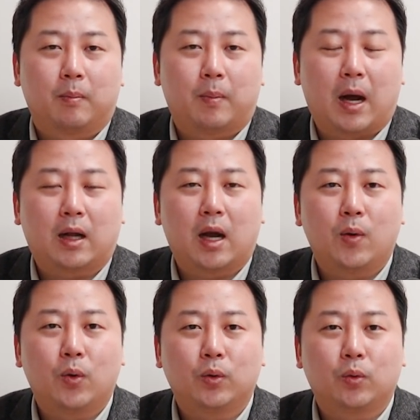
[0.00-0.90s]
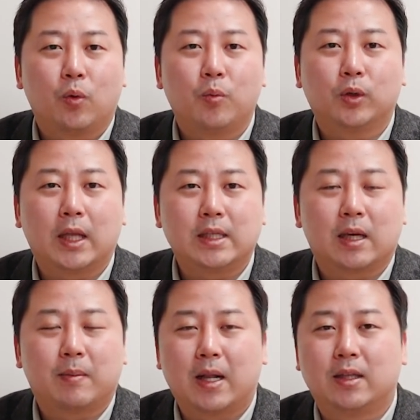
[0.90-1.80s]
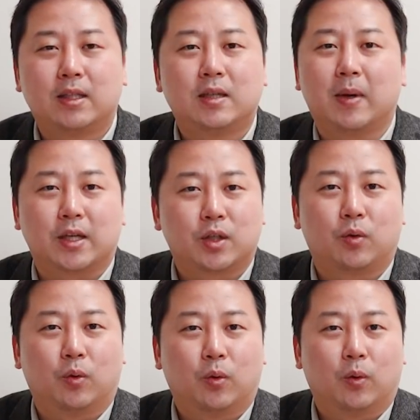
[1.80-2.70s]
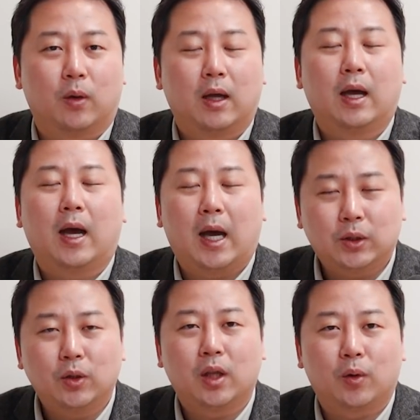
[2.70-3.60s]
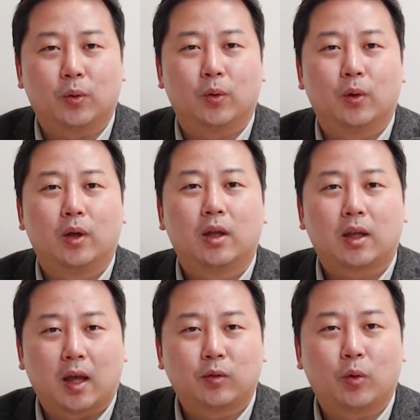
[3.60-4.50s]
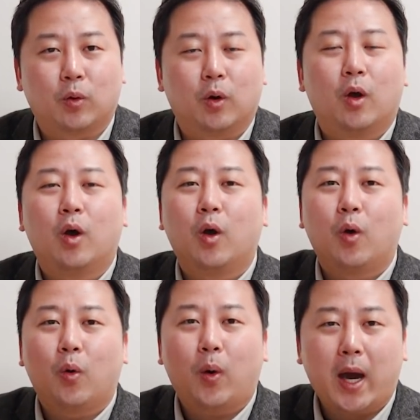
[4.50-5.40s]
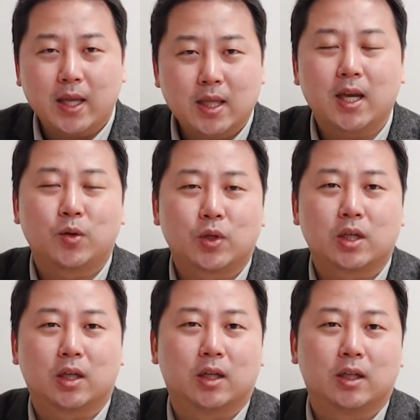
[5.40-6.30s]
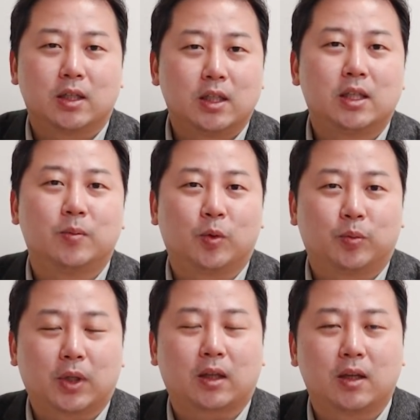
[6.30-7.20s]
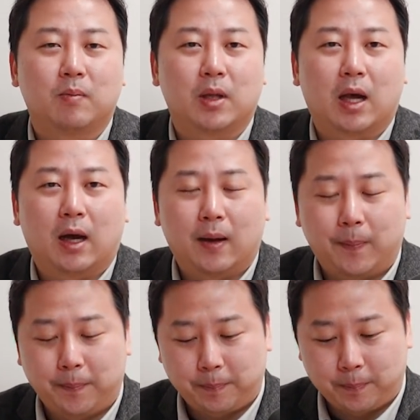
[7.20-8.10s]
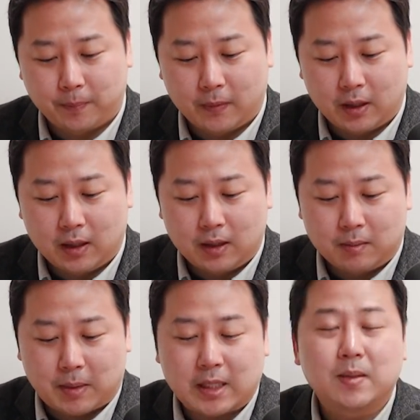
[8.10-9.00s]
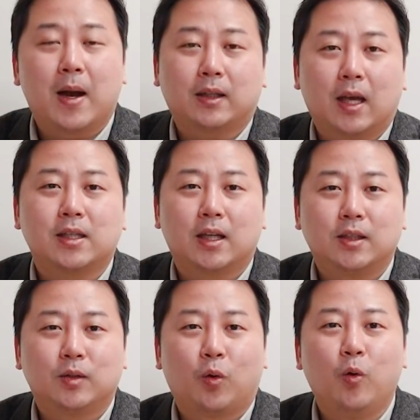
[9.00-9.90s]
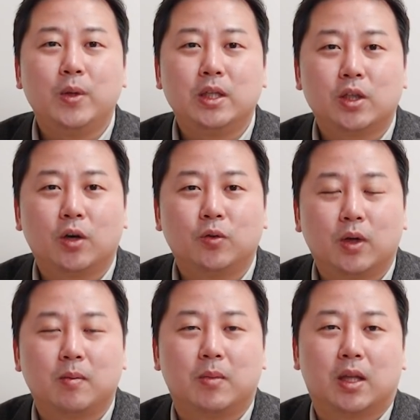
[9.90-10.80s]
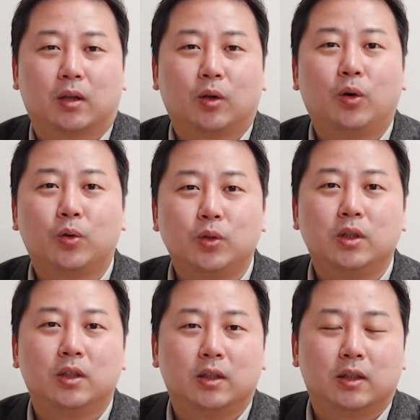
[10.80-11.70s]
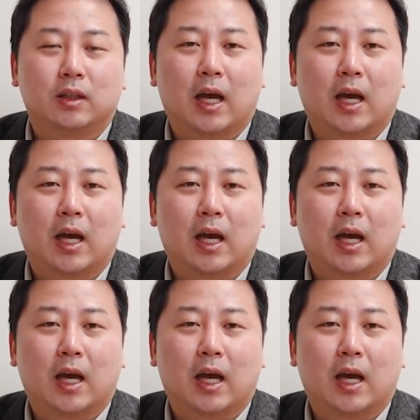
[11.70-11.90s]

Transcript: 박강원 공보단장 말 듣지 마시고 하던 대로 계속 화이팅 해주시길 진심으로 부탁드립니다. 마지막 타자는 고민정 의원입니다. 떠오르는